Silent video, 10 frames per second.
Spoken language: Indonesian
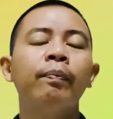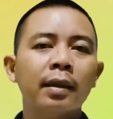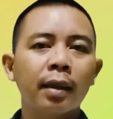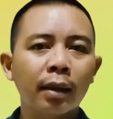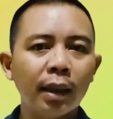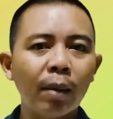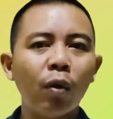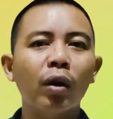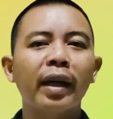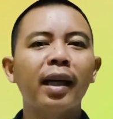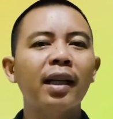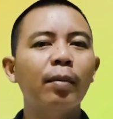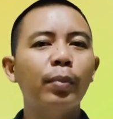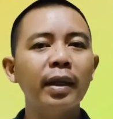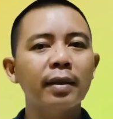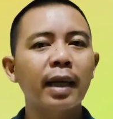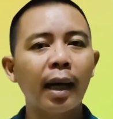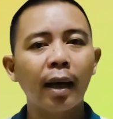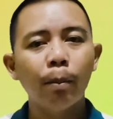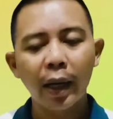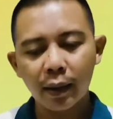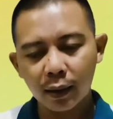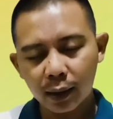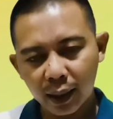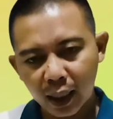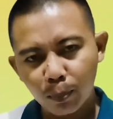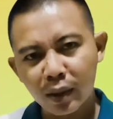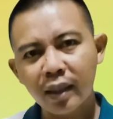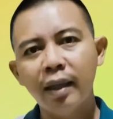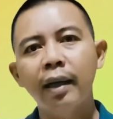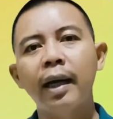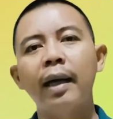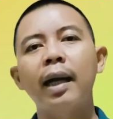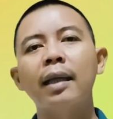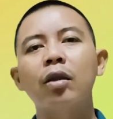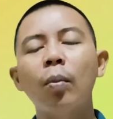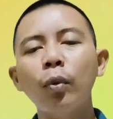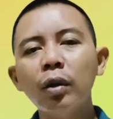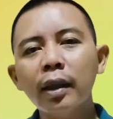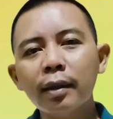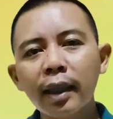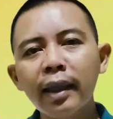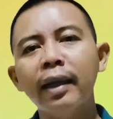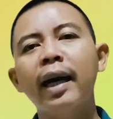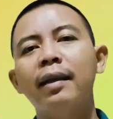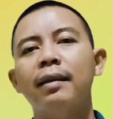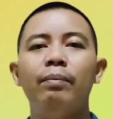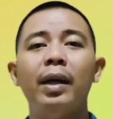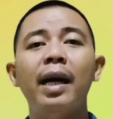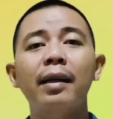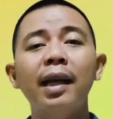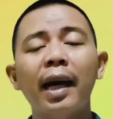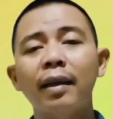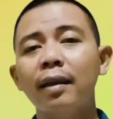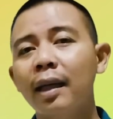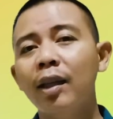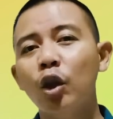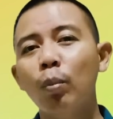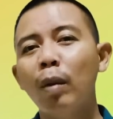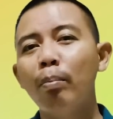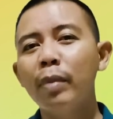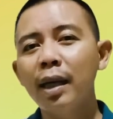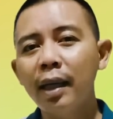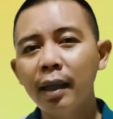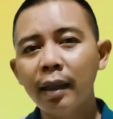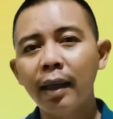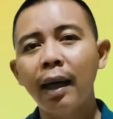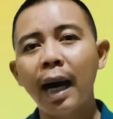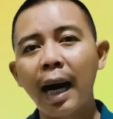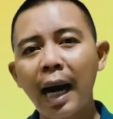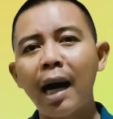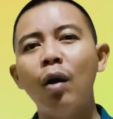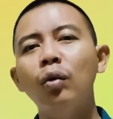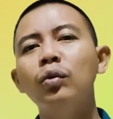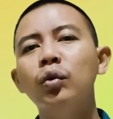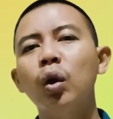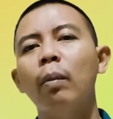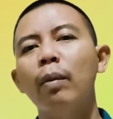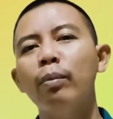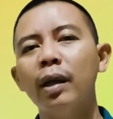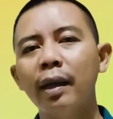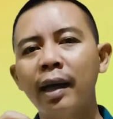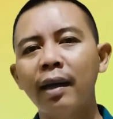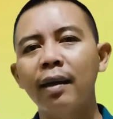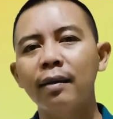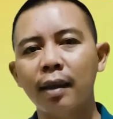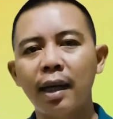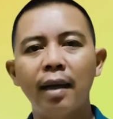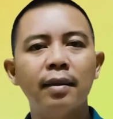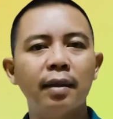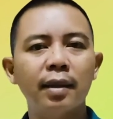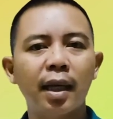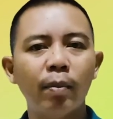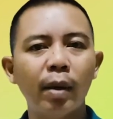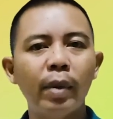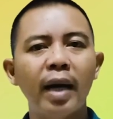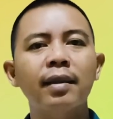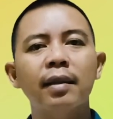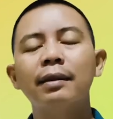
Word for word: setiap orang yang diperiksa, baik di tingkat penyidikan ataupun di tingkat pengadilan, itu memiliki hak untuk memberikan keterangan secara bebas